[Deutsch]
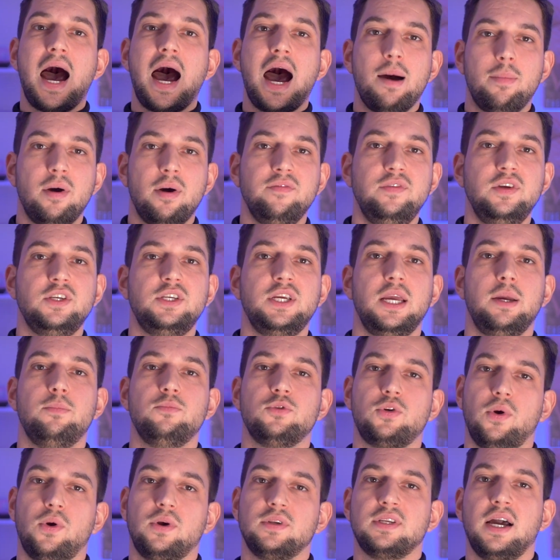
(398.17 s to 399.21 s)
Aber wie ich
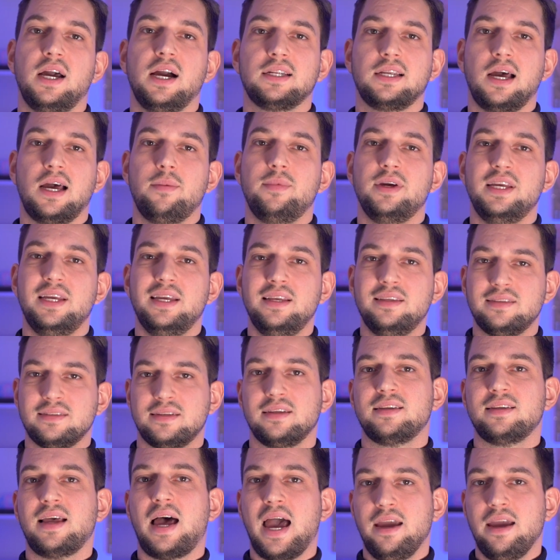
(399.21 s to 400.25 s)
eben schon gesagt habe, ist
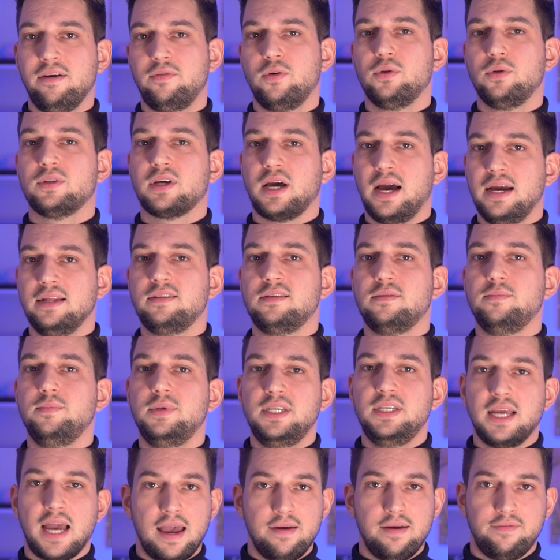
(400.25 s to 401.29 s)
das iPhone 13
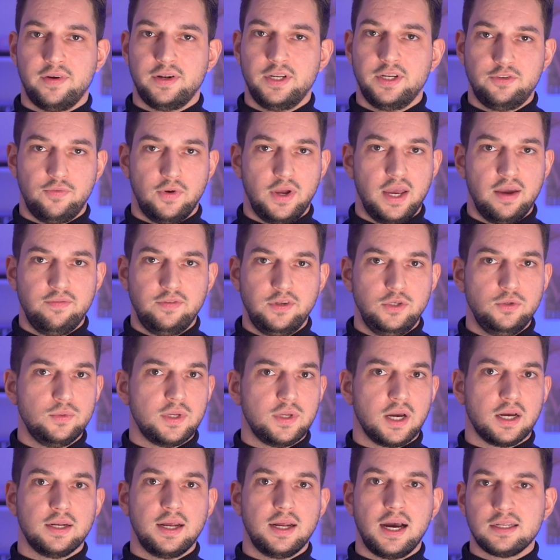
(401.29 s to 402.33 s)
Mini einfach nicht für
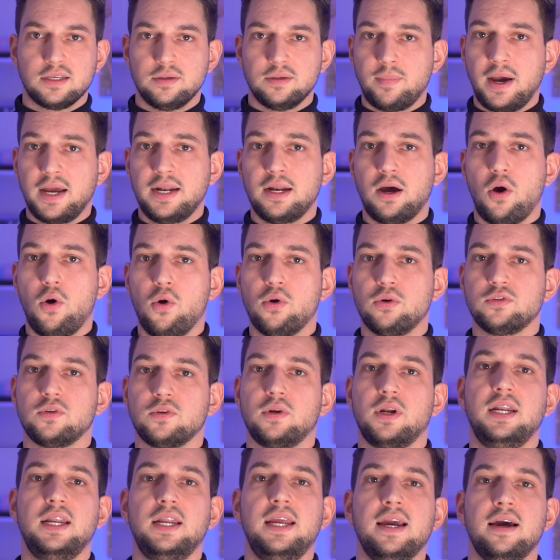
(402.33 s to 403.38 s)
Heavy-User gedacht in meinen Augen,
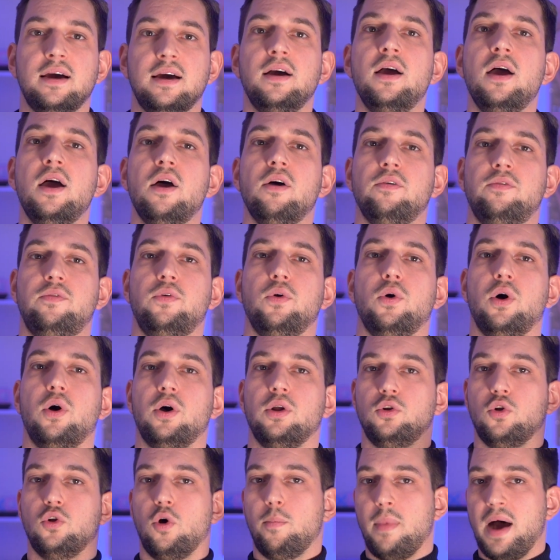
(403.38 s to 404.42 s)
sondern eher
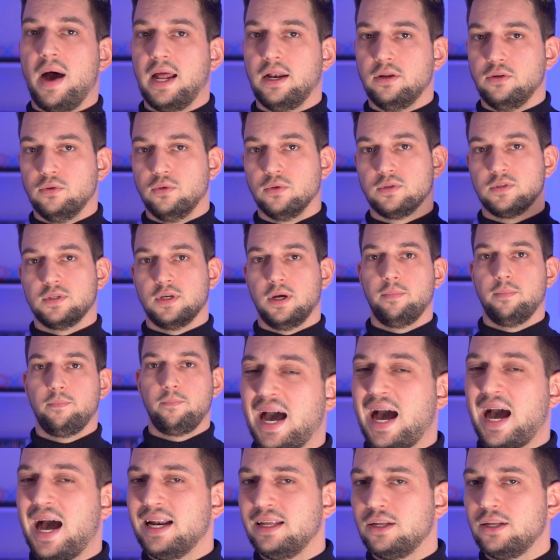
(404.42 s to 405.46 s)
für normale Nutzer.
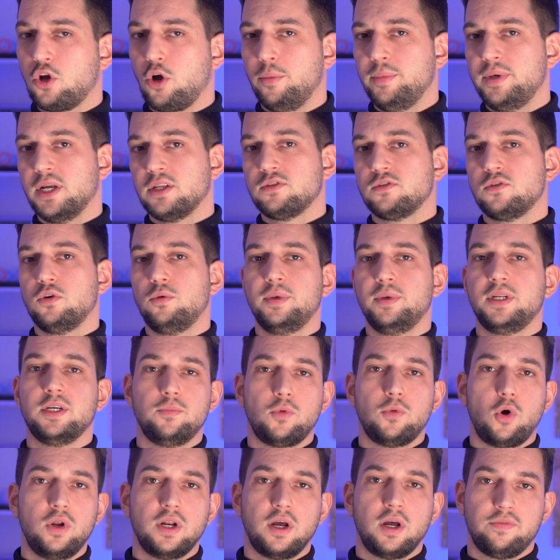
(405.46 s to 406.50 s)
Gerade in Kombination mit
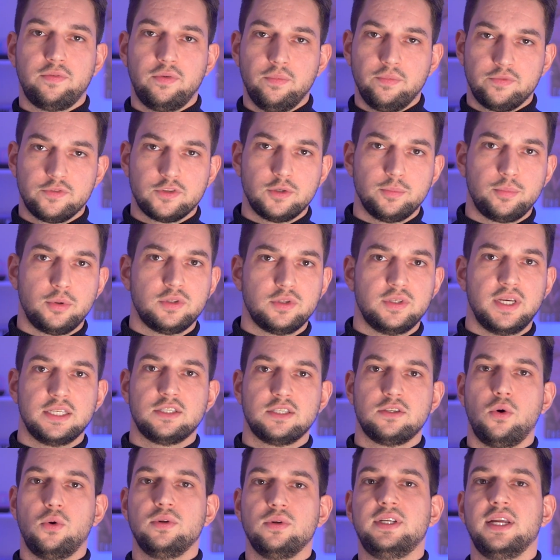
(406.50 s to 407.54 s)
dem neuen
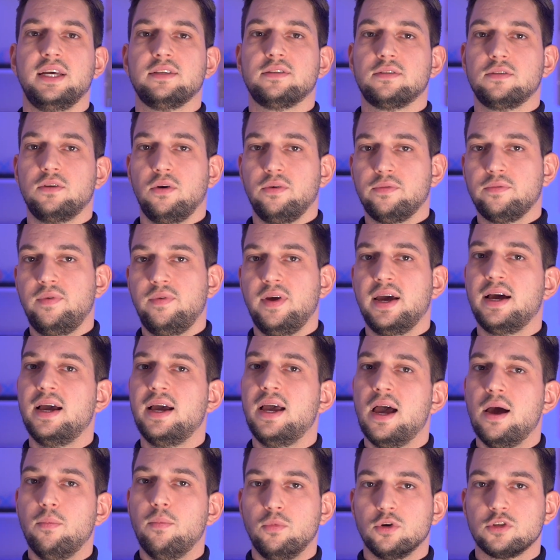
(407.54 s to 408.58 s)
A15-Prozessor und der Software
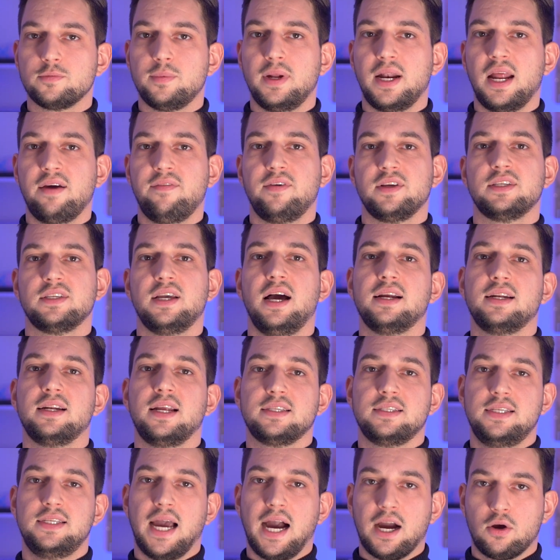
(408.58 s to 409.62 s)
muss man einfach sagen,
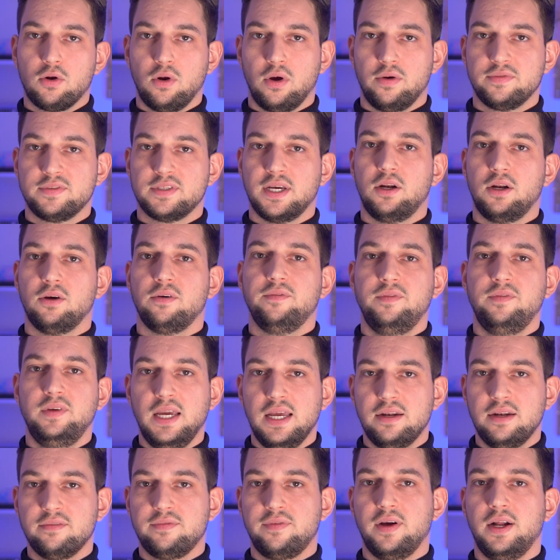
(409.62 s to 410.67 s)
dass die Akkulaufzeit auf
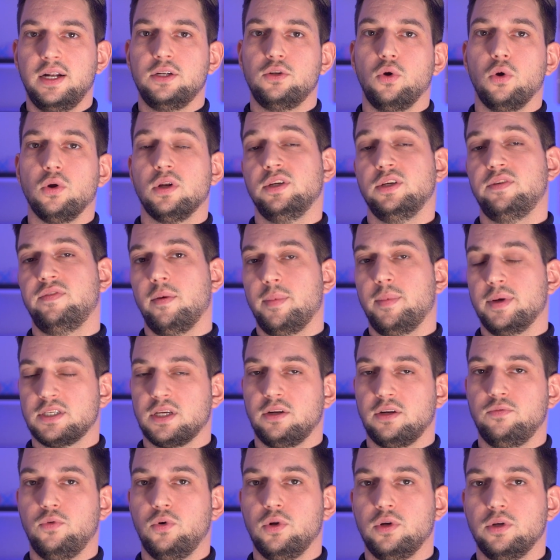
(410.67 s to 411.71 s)
jeden Fall deutlich
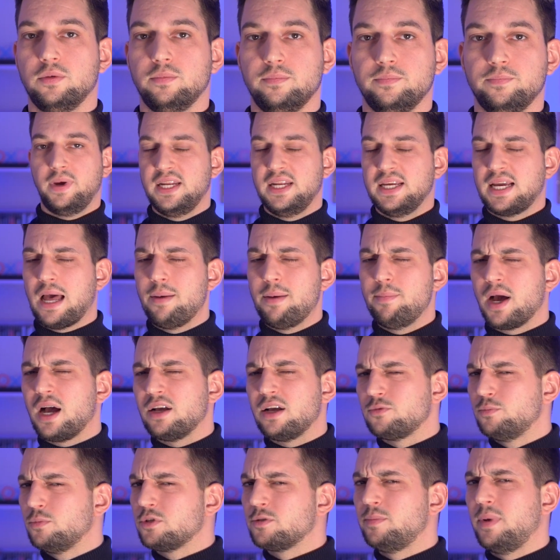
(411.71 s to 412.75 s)
verbessert wurde. Bei den
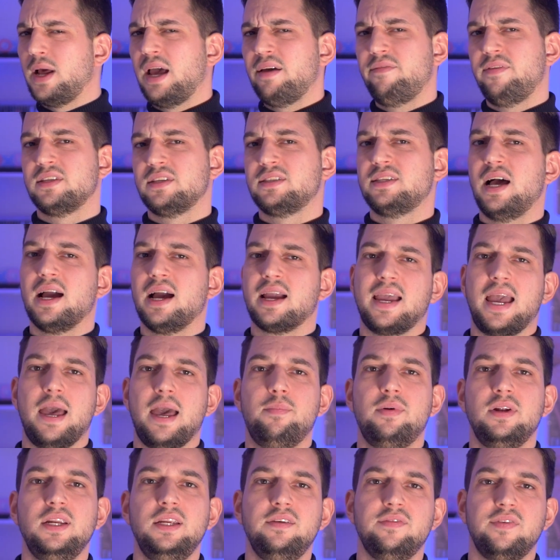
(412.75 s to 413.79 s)
Kameras muss man einfach sagen,
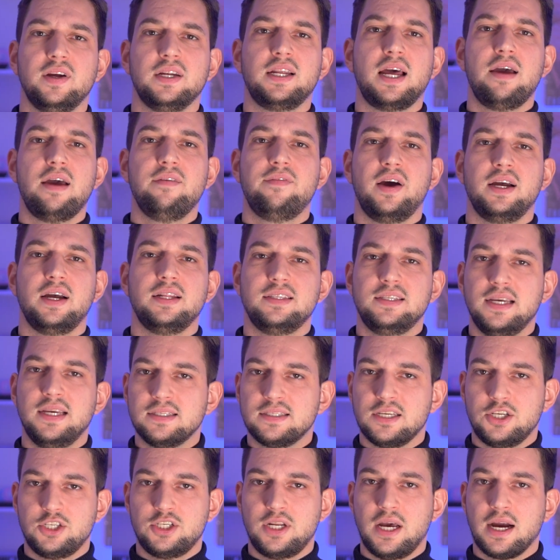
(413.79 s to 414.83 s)
Apple lieferte einfach ein
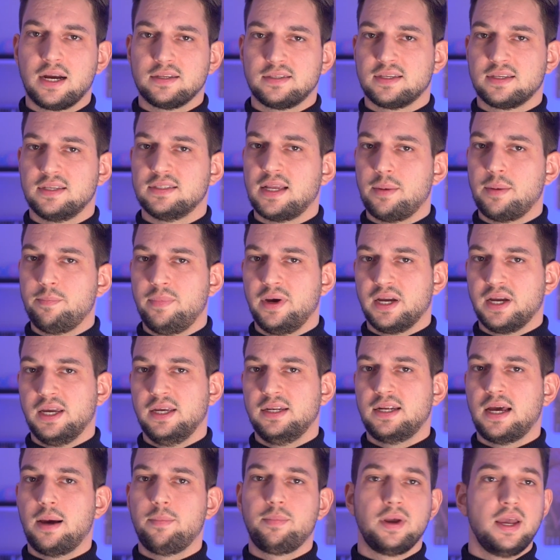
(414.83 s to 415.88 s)
sehr, sehr starkes
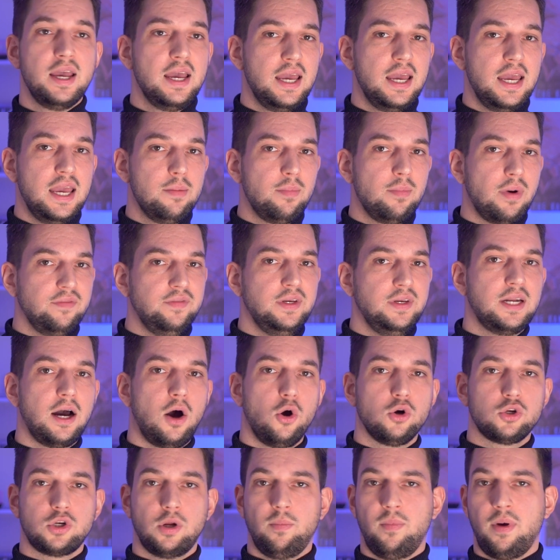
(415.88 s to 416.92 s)
Gesamtpaket ab. Immer
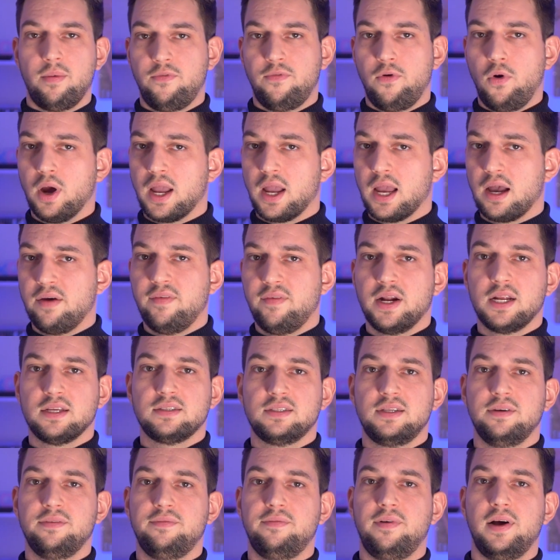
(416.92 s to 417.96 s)
wieder, auch schon beim Vorgänger war
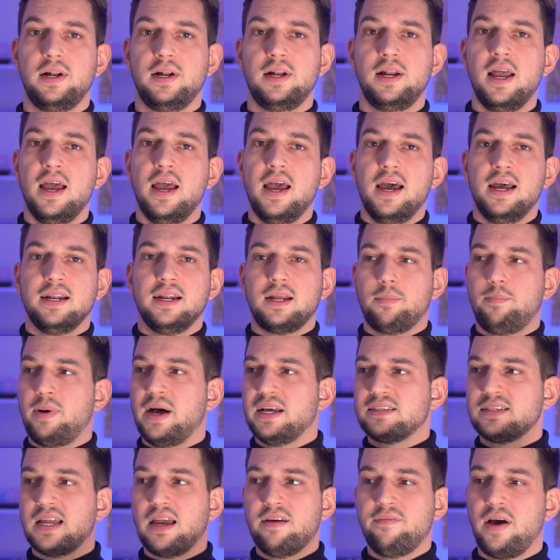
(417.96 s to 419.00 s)
das der Fall. Da
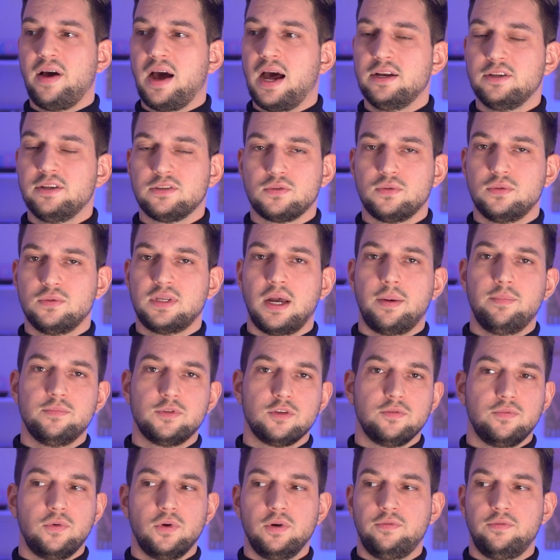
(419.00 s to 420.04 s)
passt einfach alles zusammen,
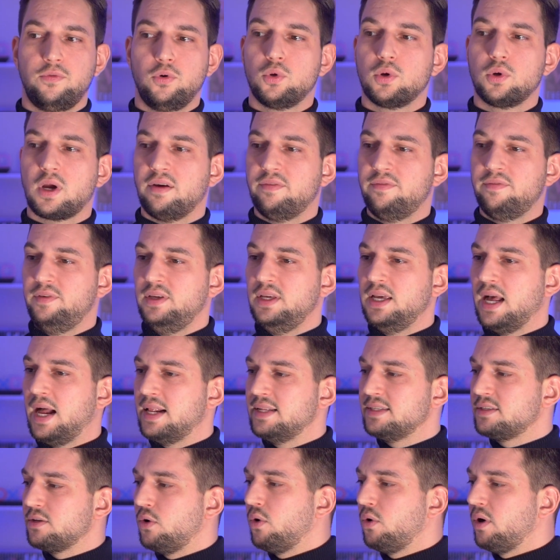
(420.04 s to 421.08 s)
sowohl Fotografie
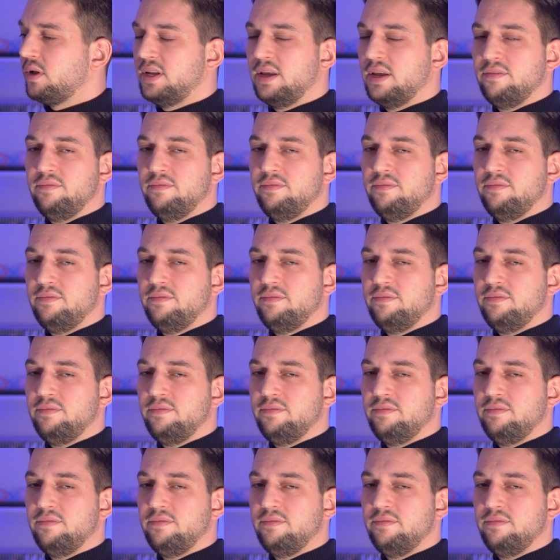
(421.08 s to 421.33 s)
als auch